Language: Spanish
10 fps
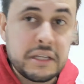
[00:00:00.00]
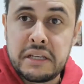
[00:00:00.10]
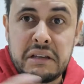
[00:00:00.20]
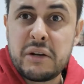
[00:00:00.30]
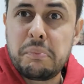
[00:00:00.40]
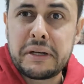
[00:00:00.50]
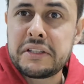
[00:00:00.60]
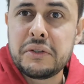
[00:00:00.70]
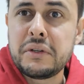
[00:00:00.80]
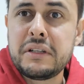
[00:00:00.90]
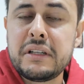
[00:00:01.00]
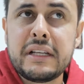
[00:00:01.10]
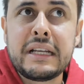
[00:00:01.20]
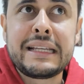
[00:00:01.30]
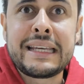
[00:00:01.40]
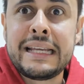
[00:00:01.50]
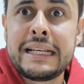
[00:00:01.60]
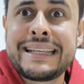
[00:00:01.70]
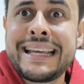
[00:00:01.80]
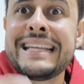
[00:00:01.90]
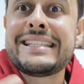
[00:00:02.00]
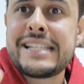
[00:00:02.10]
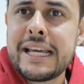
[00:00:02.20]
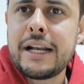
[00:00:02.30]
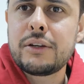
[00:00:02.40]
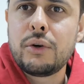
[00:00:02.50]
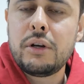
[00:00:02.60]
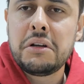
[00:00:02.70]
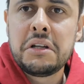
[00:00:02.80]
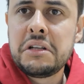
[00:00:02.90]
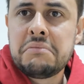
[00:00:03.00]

Eh, era un partido en, el que el que hiciera el gol,